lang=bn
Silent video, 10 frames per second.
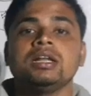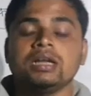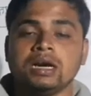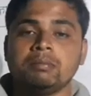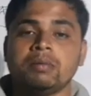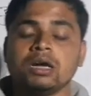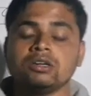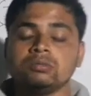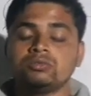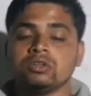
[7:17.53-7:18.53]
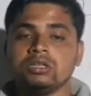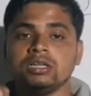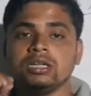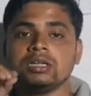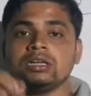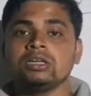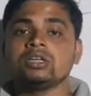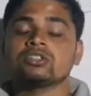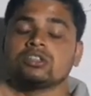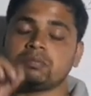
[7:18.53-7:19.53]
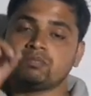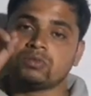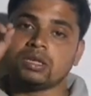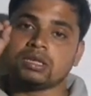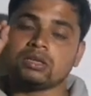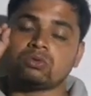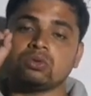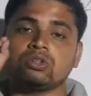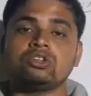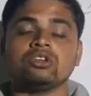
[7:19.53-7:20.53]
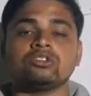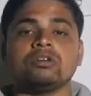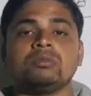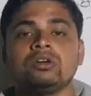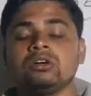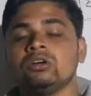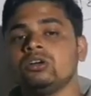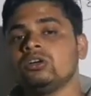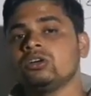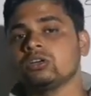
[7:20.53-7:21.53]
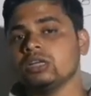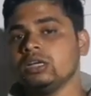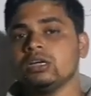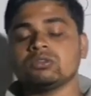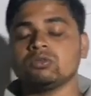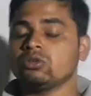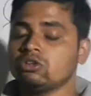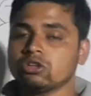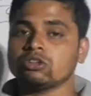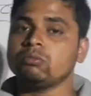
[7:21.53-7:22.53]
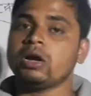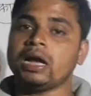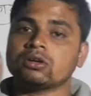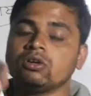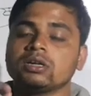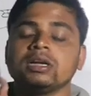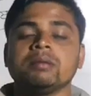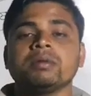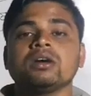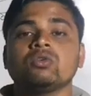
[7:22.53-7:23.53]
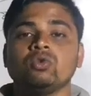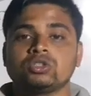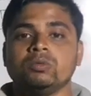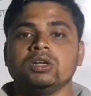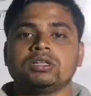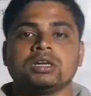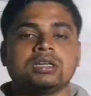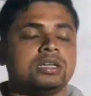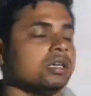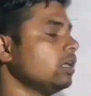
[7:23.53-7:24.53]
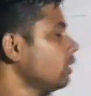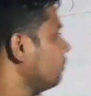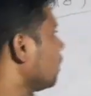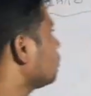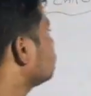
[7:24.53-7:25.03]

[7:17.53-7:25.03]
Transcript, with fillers: না মানব শরীরের সবথেকে ক্ষুদ্রতমকে ক্ষুদ্রতম একককে আমরা কোষ বলে থাকি মানব